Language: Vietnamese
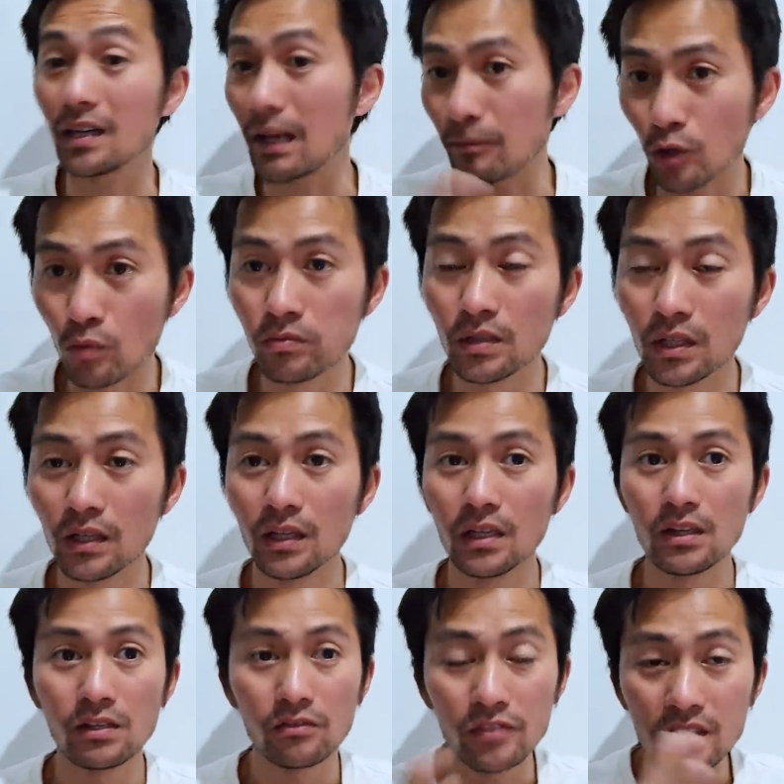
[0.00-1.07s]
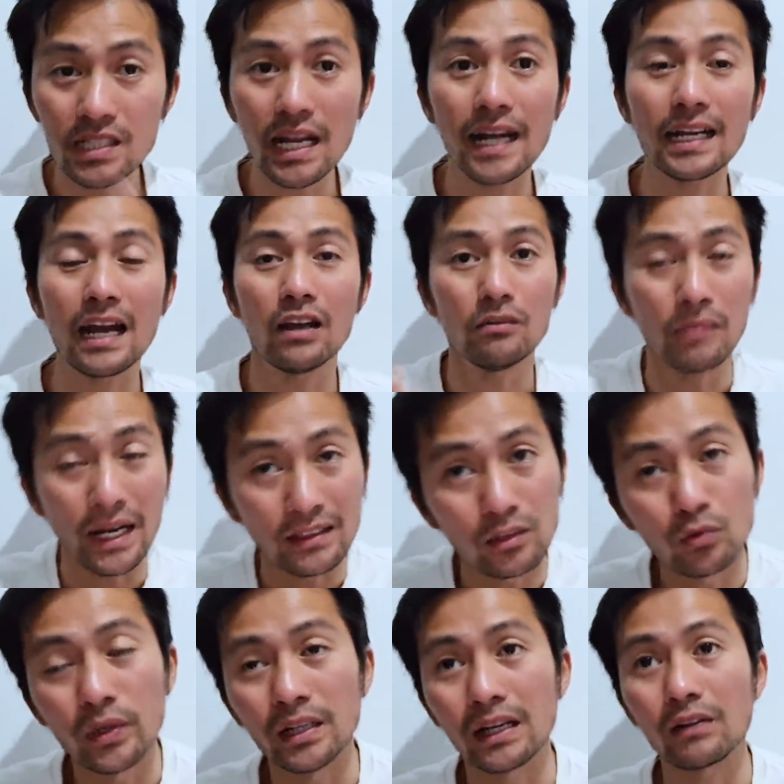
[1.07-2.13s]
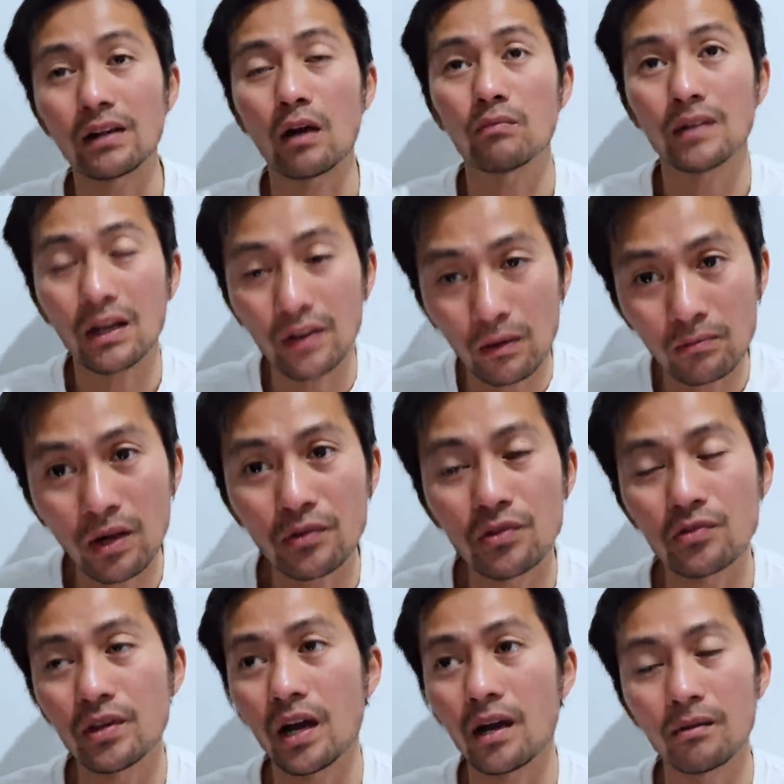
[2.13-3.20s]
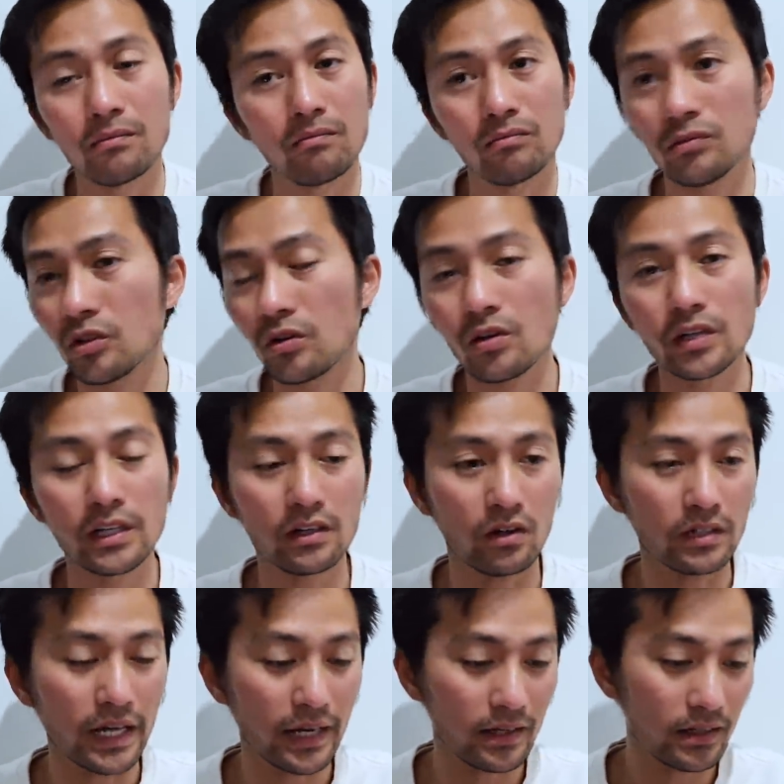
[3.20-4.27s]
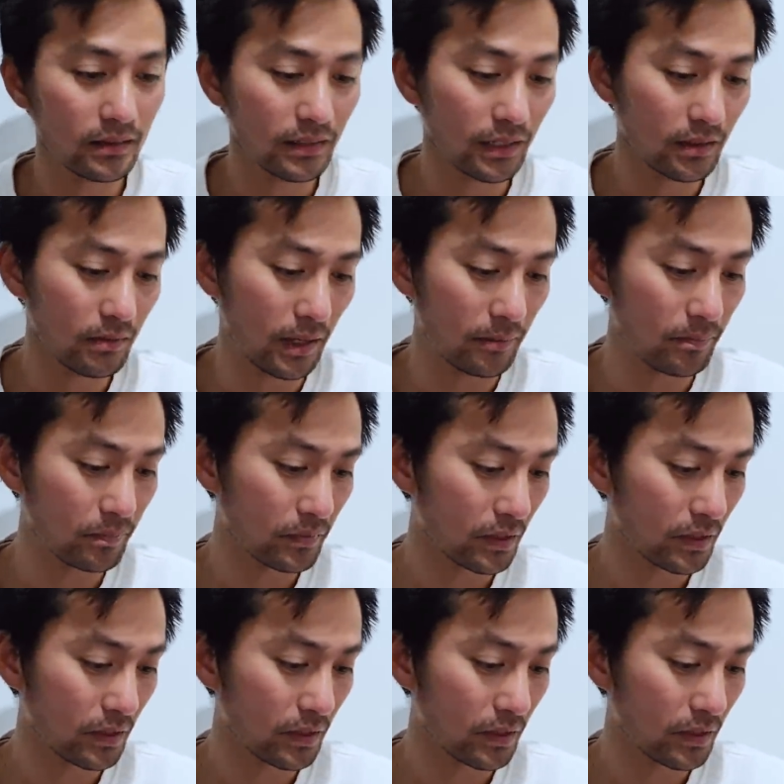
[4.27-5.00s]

làm đúng. Visa nào bạn được quyền lao động, lao động bao nhiêu giờ nó có ghi rõ ràng hết nha các bạn.